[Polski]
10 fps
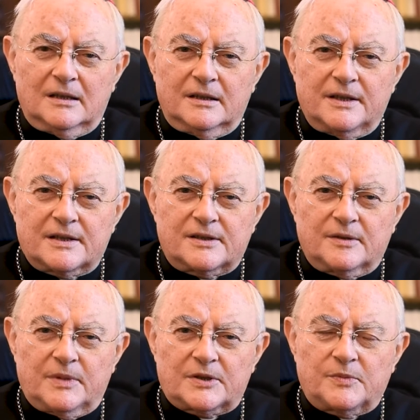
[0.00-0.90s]
jest
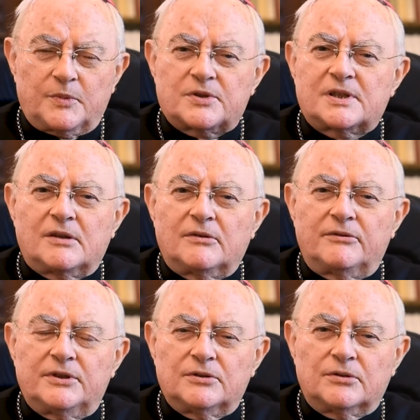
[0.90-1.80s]
to bardzo
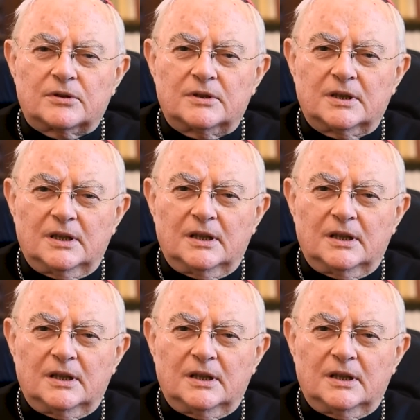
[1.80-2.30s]
podstawowy nurt,